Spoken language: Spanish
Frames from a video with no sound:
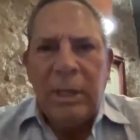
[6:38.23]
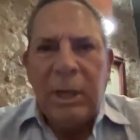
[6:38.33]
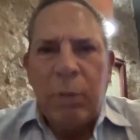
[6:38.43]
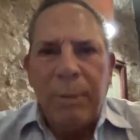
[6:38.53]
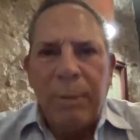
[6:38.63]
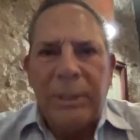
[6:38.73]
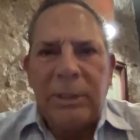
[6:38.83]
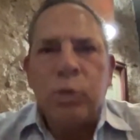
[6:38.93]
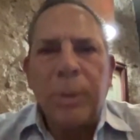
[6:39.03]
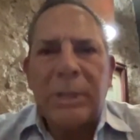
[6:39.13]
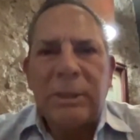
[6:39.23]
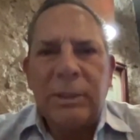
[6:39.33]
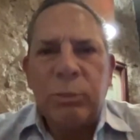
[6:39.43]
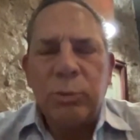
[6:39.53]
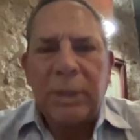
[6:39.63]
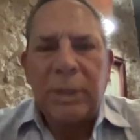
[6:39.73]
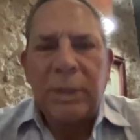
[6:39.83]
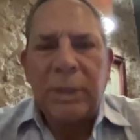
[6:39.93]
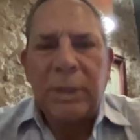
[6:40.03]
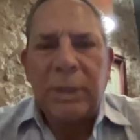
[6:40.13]
que aumente su base de
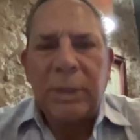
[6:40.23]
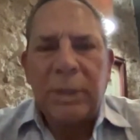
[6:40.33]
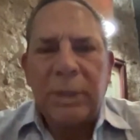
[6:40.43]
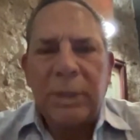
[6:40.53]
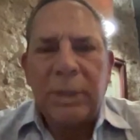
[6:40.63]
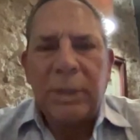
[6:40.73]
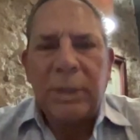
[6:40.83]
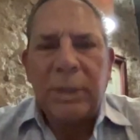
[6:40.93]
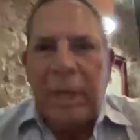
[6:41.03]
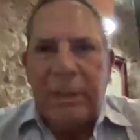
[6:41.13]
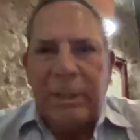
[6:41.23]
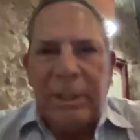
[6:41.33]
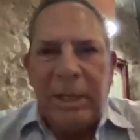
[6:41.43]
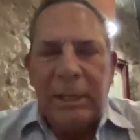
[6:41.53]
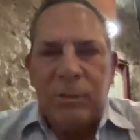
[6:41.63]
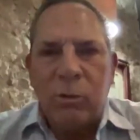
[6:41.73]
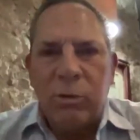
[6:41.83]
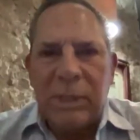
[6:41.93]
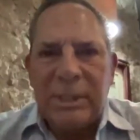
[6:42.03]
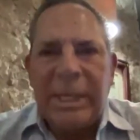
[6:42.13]
sustentación, que no le atine a las
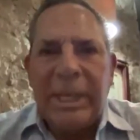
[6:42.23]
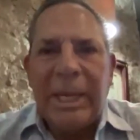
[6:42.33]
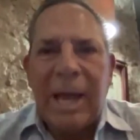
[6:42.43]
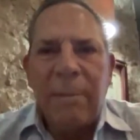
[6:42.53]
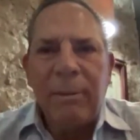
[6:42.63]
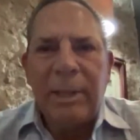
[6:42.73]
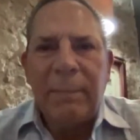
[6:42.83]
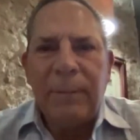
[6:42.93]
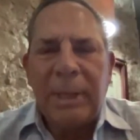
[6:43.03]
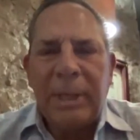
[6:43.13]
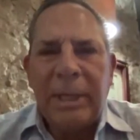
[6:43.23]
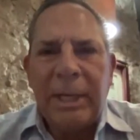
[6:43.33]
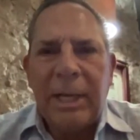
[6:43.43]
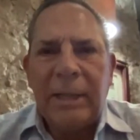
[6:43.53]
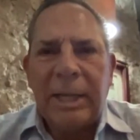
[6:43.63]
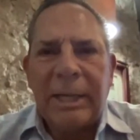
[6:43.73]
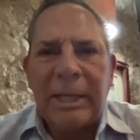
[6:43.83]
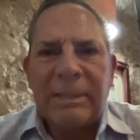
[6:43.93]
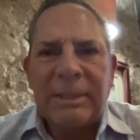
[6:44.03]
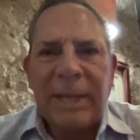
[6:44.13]
cosas y que hable de manera
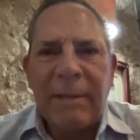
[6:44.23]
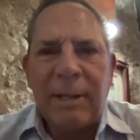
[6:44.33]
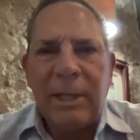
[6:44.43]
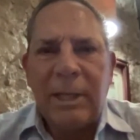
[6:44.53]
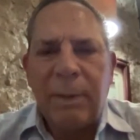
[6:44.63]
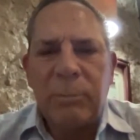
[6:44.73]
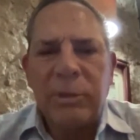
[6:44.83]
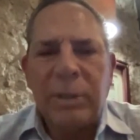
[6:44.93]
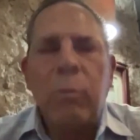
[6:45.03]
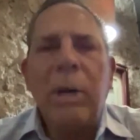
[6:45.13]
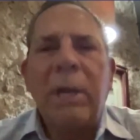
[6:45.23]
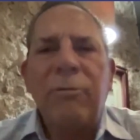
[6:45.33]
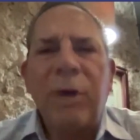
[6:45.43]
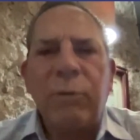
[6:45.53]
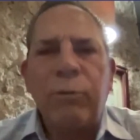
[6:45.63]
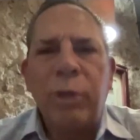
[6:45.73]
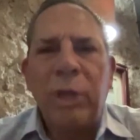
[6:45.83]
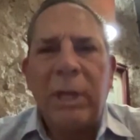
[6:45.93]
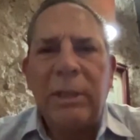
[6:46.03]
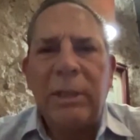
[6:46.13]
arrastrada, le llamamos lenguaje
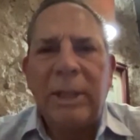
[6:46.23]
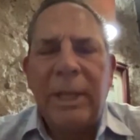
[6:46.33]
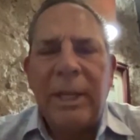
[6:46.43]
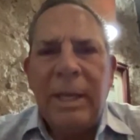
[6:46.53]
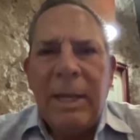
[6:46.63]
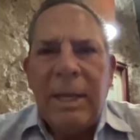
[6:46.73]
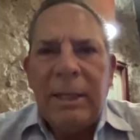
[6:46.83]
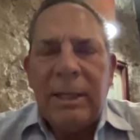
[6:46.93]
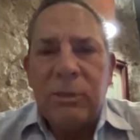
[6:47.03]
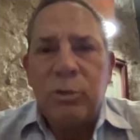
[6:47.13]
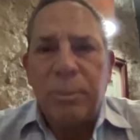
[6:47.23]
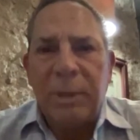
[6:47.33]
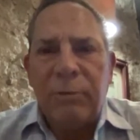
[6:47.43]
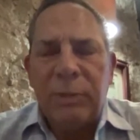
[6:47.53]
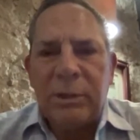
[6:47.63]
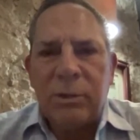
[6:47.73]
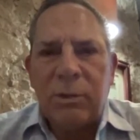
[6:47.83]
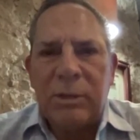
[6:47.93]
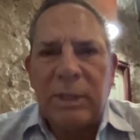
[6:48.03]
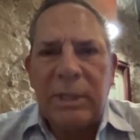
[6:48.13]
farfullante. Y esas son
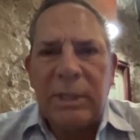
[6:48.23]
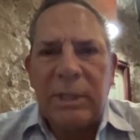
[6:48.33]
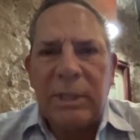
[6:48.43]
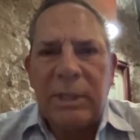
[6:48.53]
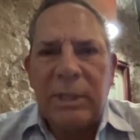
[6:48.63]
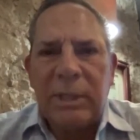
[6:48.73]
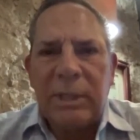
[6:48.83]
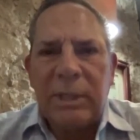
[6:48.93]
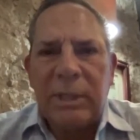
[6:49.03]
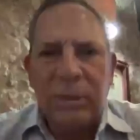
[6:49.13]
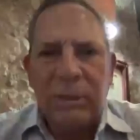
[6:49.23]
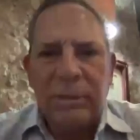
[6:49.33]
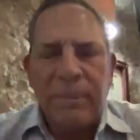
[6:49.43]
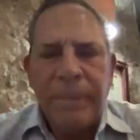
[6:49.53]
manifestaciones de lesiones cerebelosas.